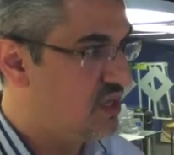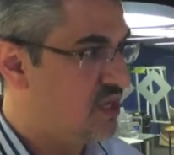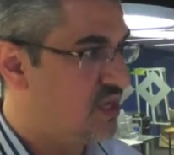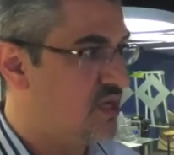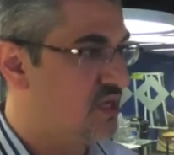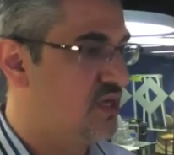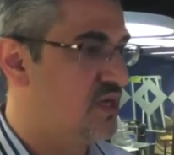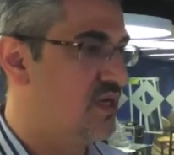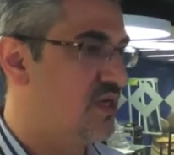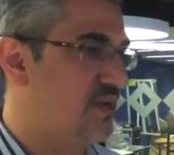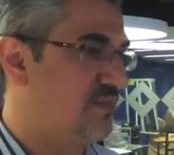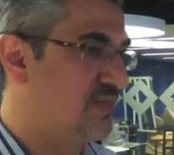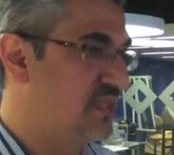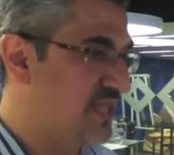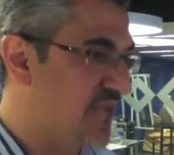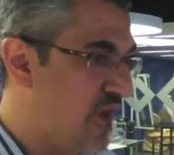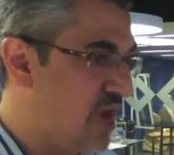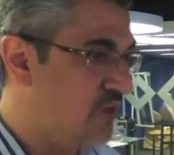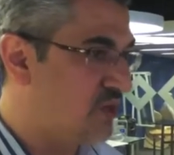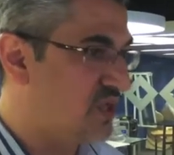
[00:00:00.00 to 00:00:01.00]
آه،
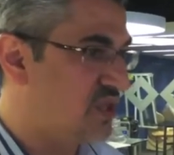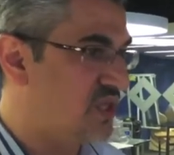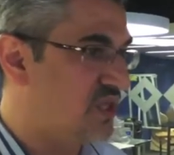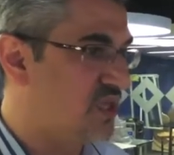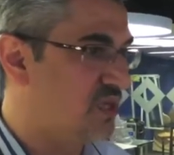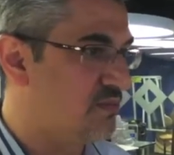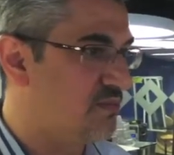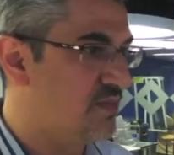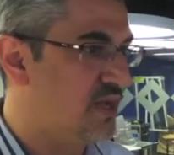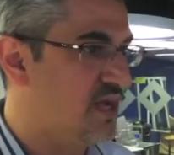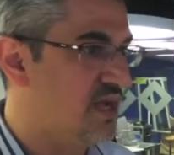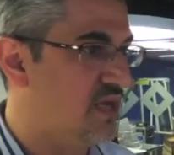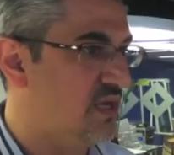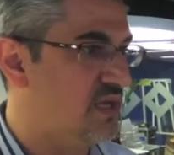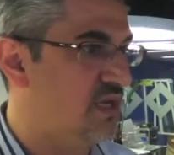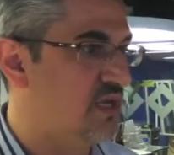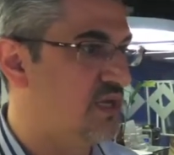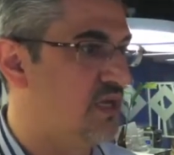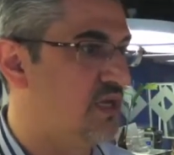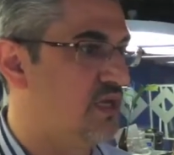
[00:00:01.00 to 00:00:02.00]
نتعاون كثير مع
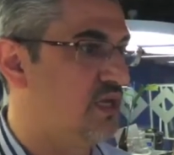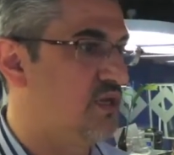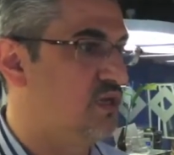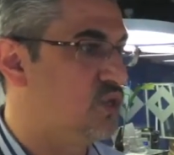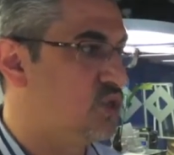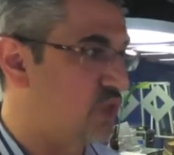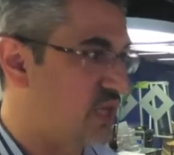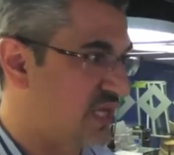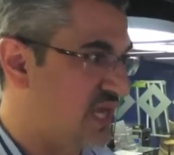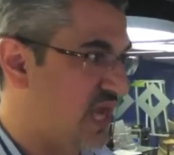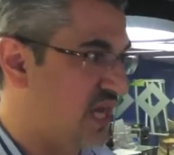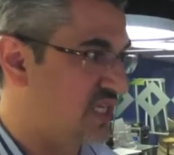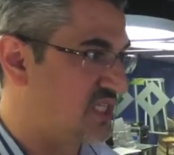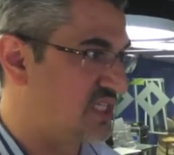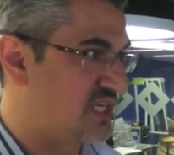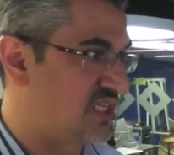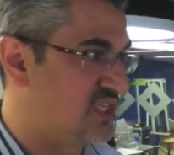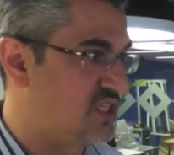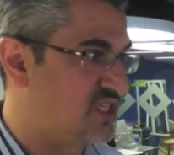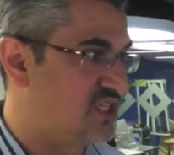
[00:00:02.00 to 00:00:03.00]
الشركاء
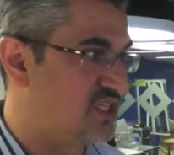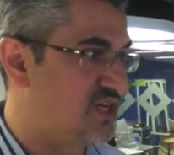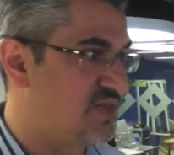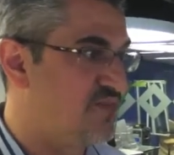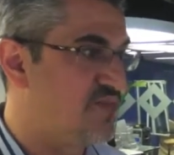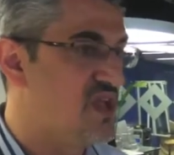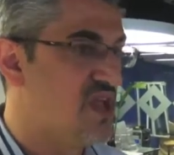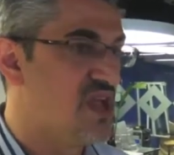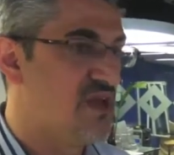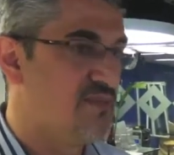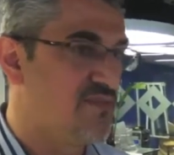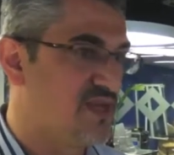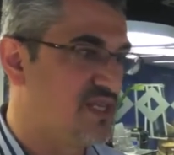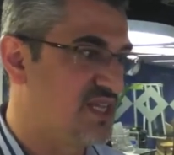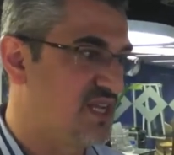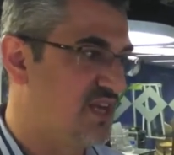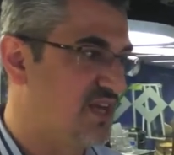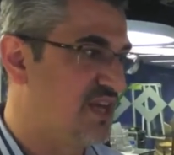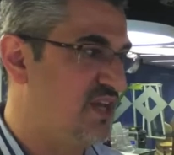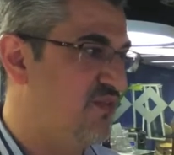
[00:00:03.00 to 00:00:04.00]
الاستراتيجيين
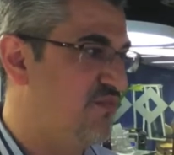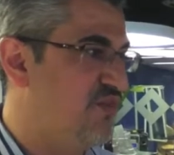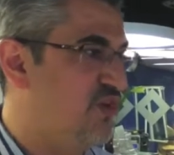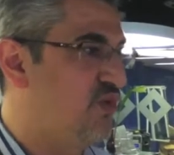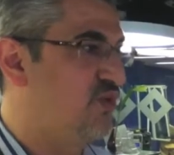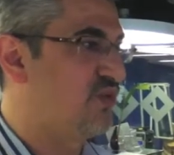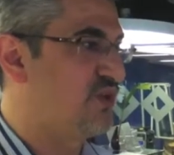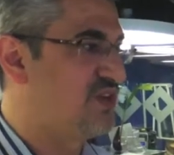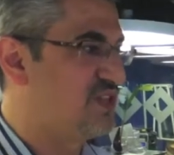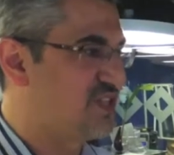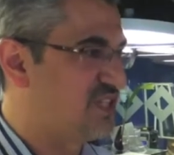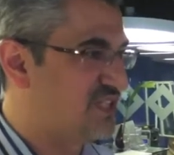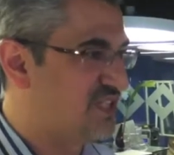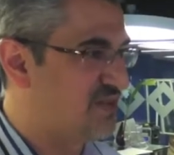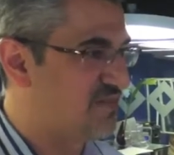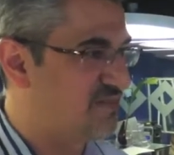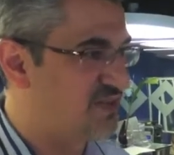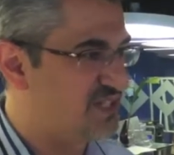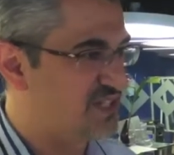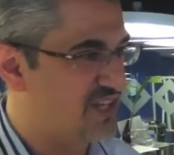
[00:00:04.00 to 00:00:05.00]
مثلا نحن فخورين جدا
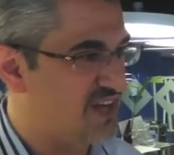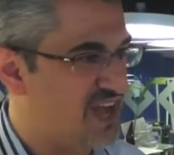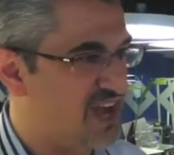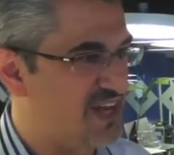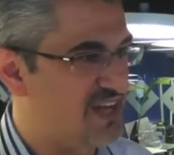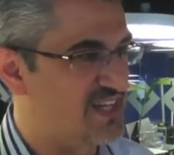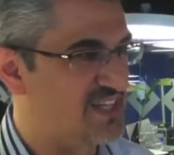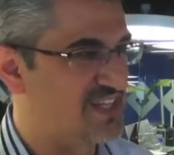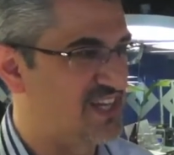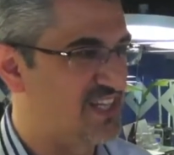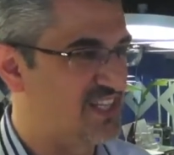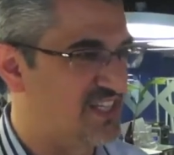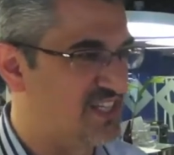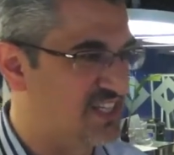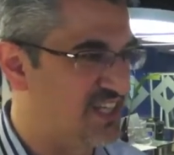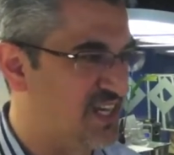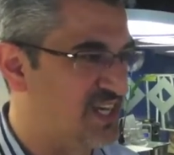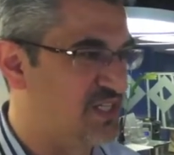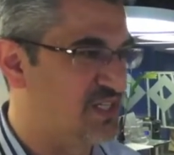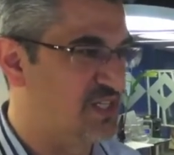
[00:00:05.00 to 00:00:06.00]
بالشراكه
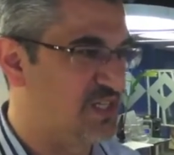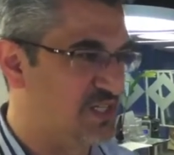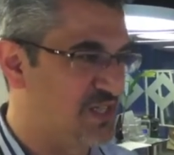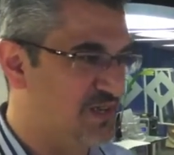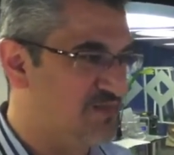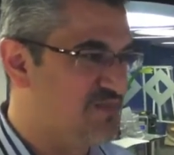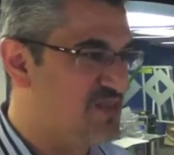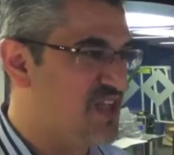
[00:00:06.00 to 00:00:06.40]
الاستراتيجيه الجديده